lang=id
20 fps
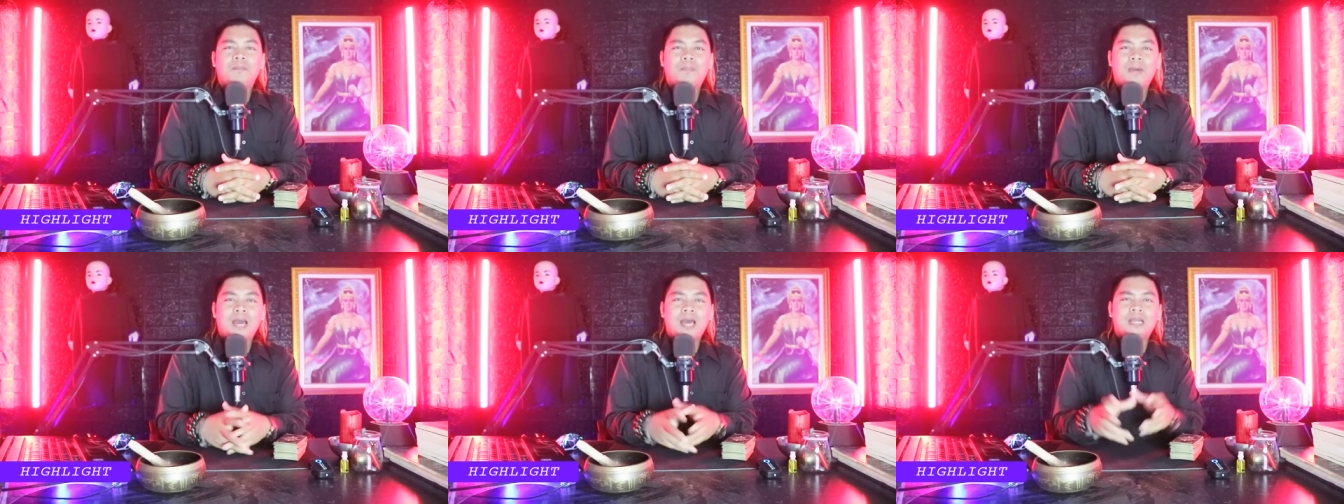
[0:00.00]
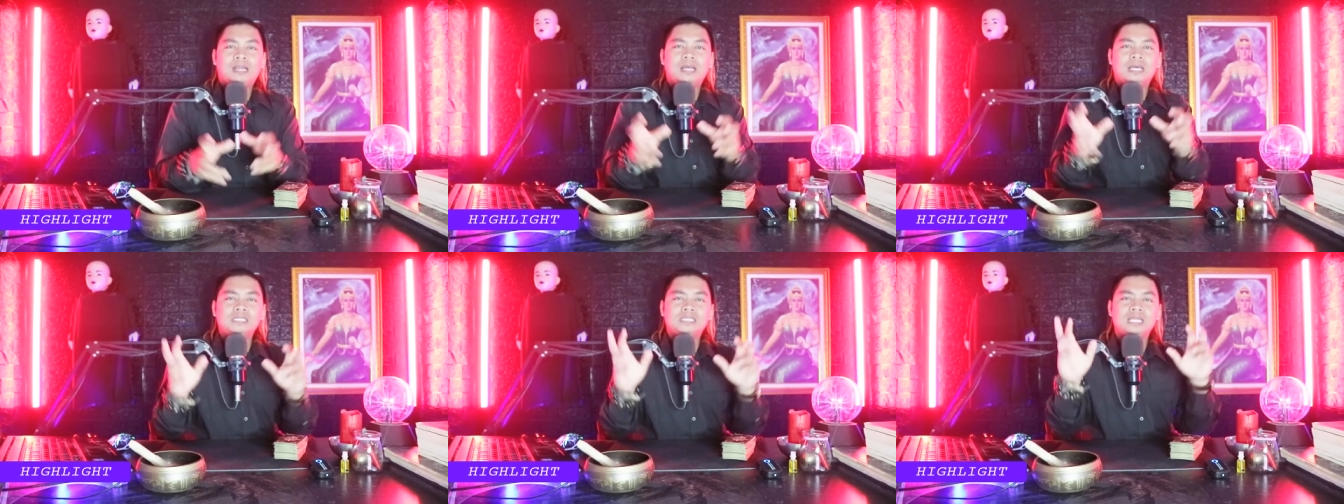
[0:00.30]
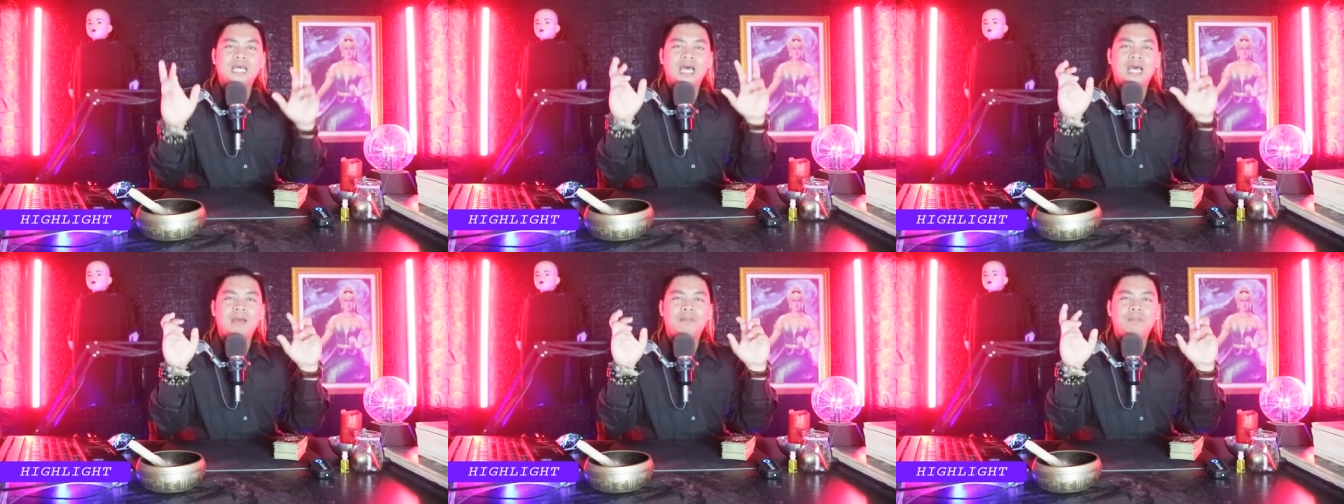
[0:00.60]
para
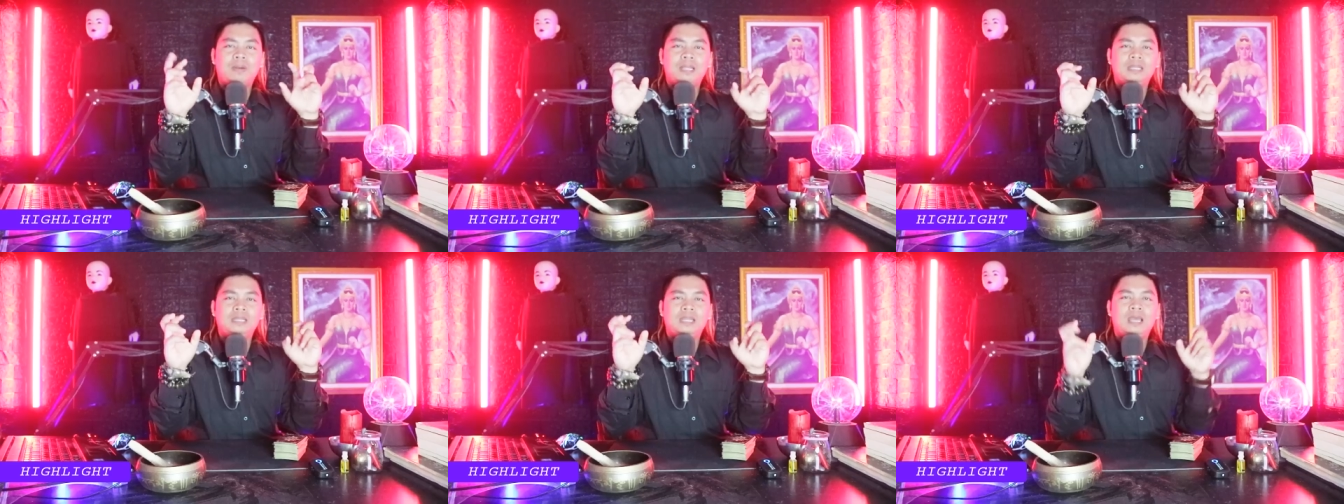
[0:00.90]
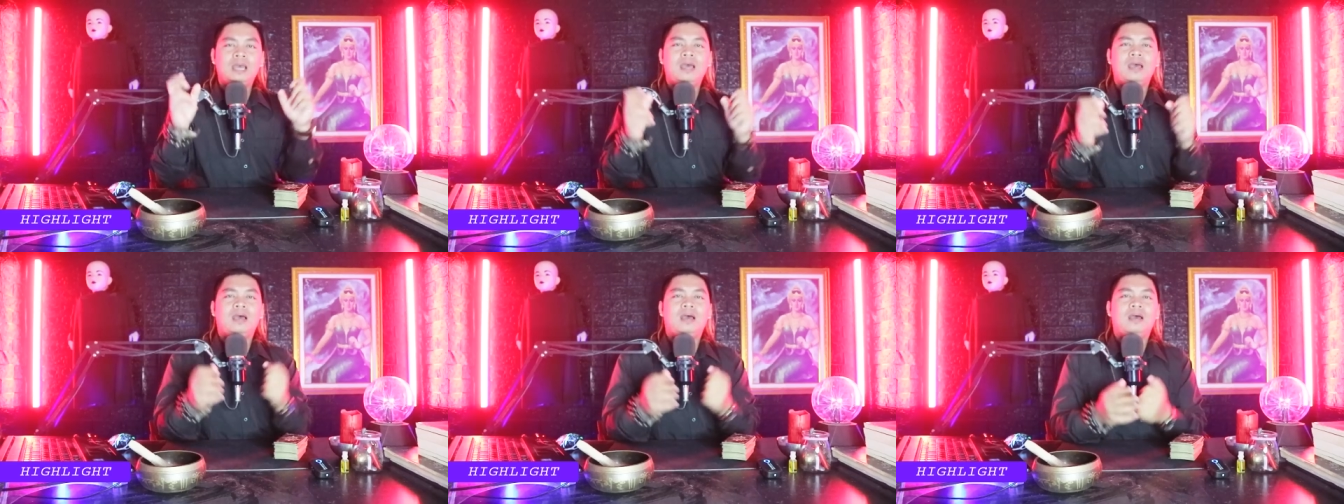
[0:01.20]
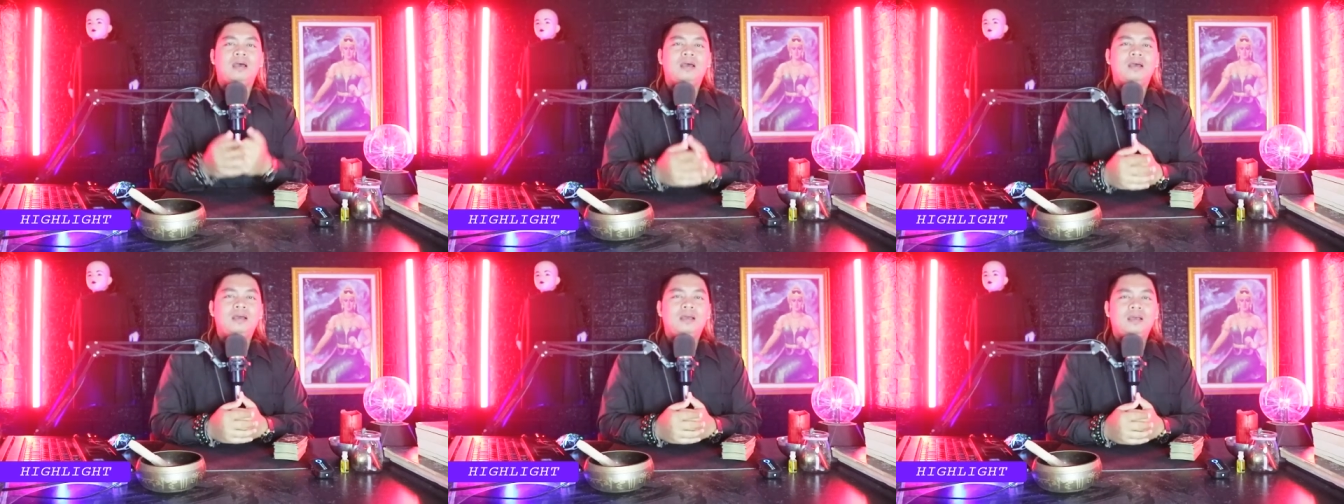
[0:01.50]

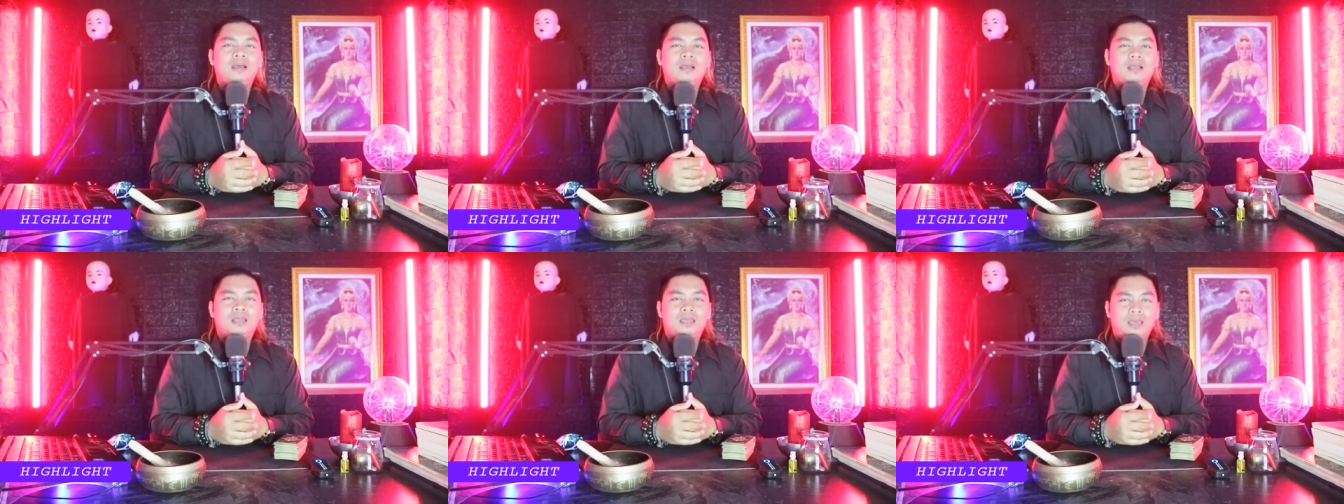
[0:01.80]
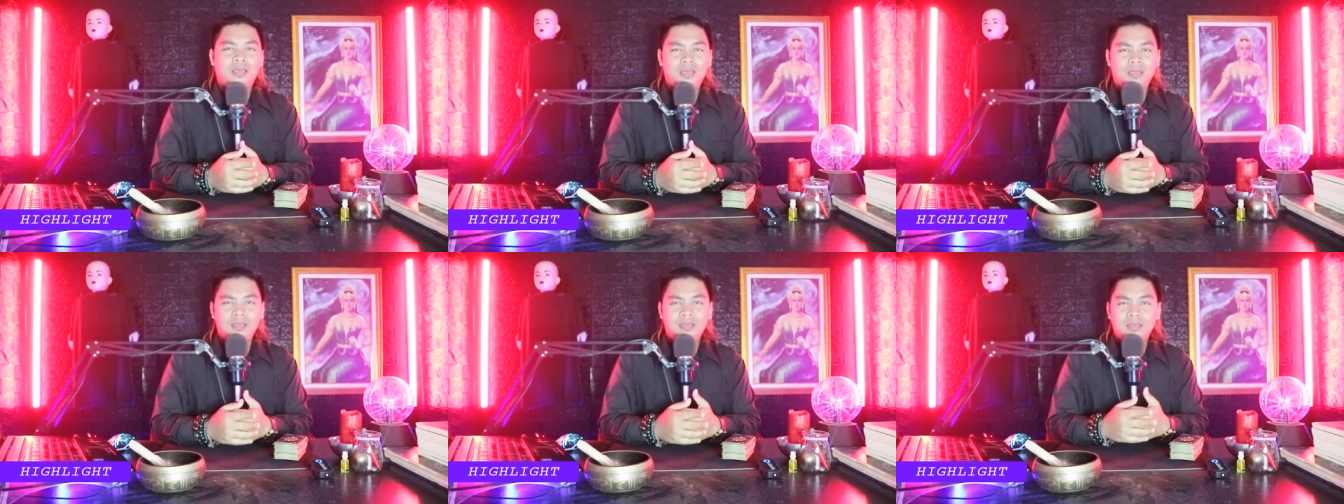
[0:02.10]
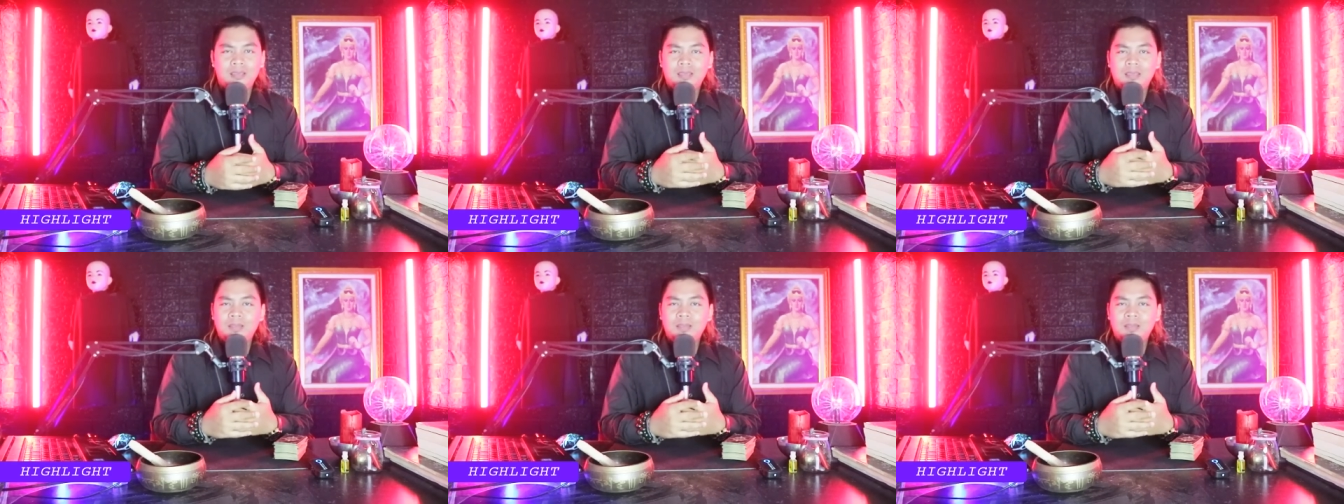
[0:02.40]
sahabatnya oke okay,